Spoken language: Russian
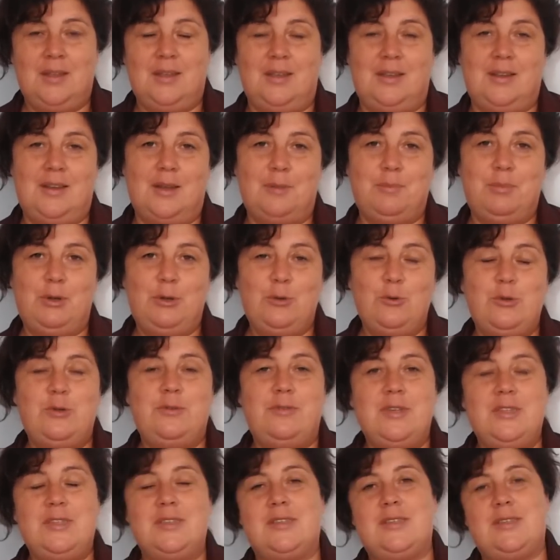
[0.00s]
и как бы люди
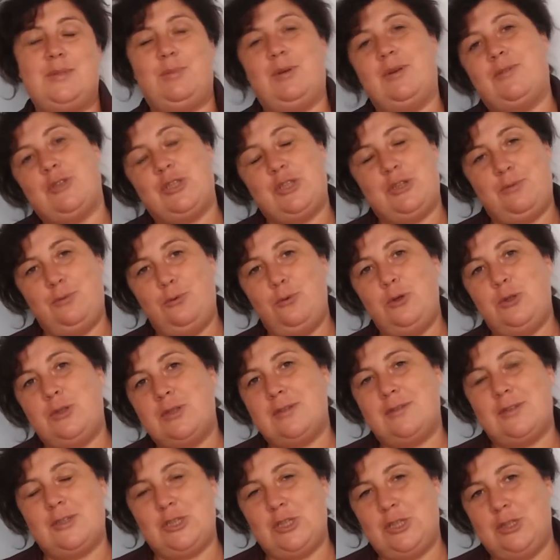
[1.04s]
видят тебя вживую, это
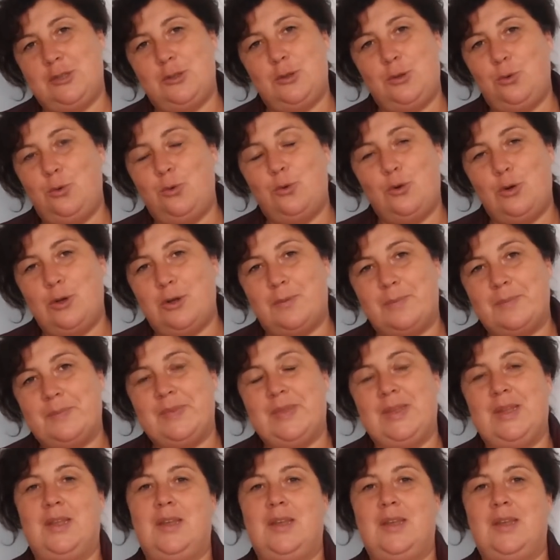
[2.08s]
совершенно другое.